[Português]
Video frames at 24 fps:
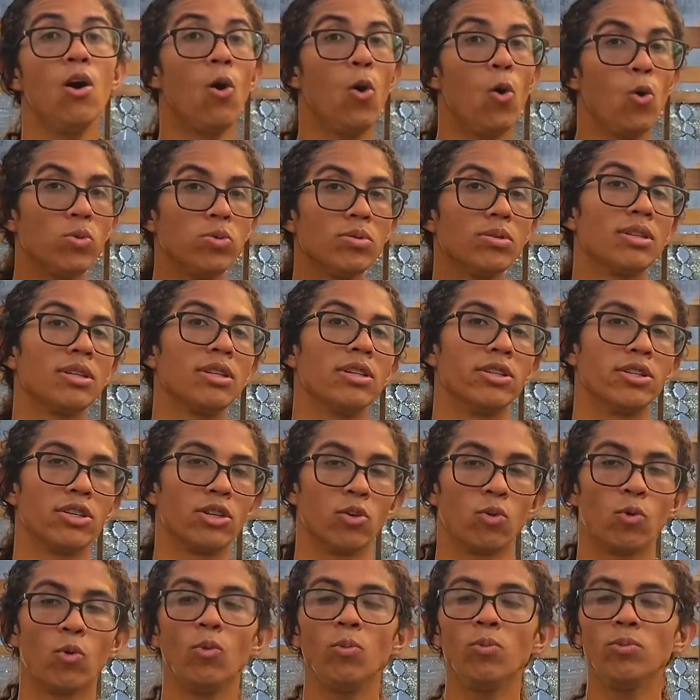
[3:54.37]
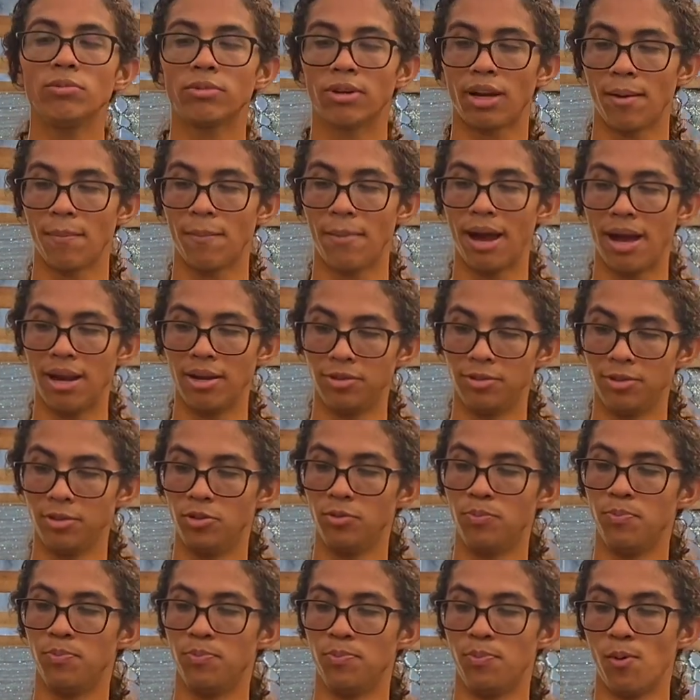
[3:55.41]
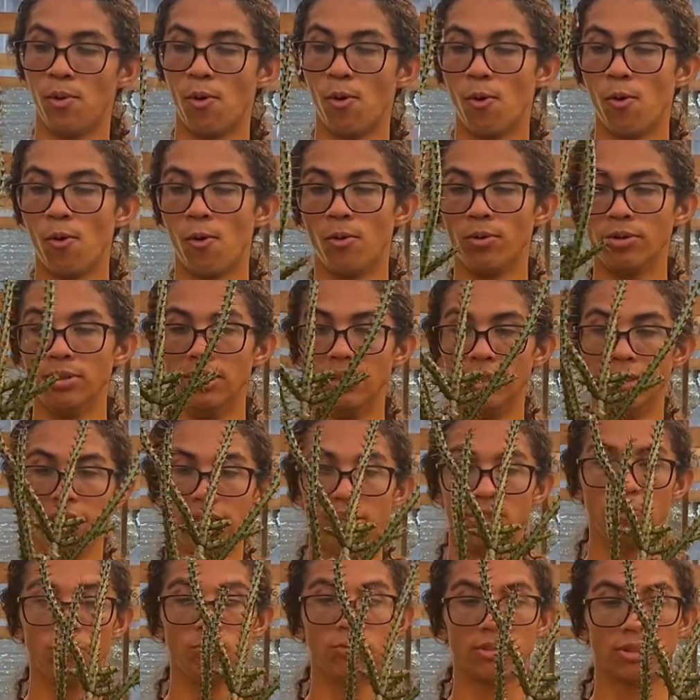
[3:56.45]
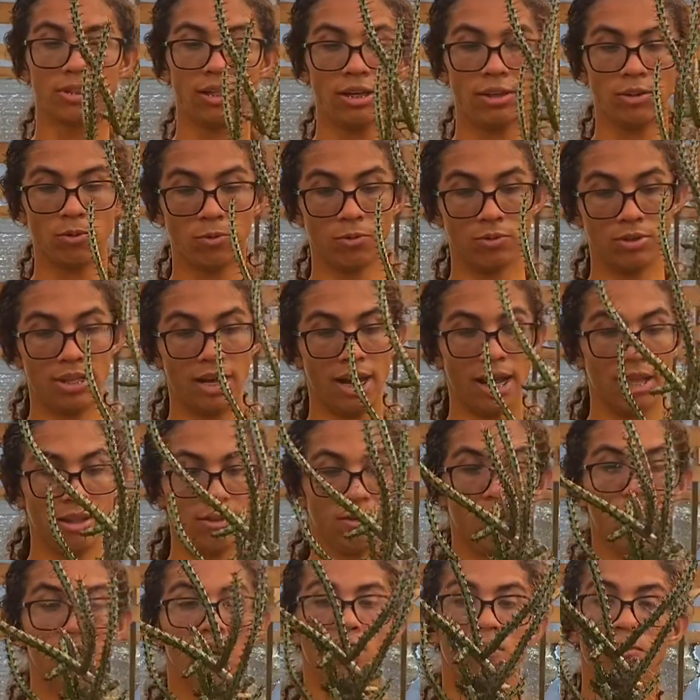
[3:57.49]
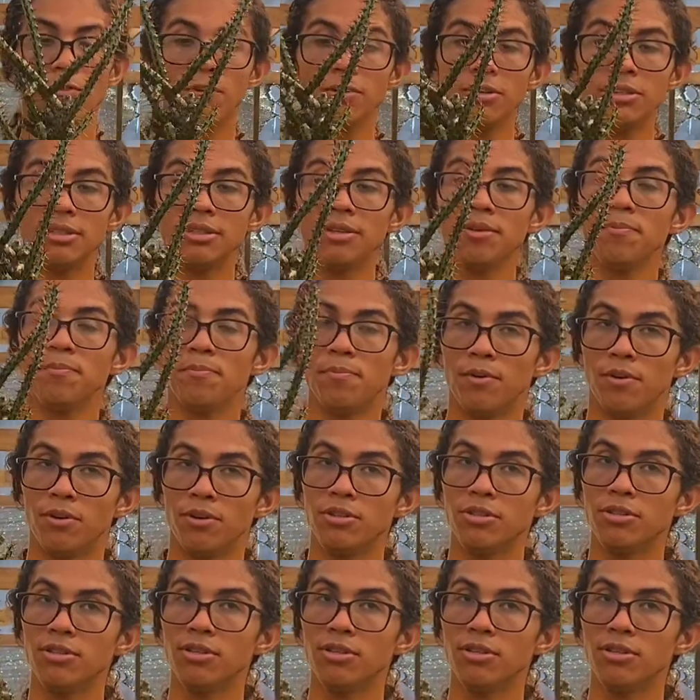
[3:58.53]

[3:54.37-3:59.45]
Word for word: Ou seja, com um trabalho de poda, né, de um certo cuidado, você pode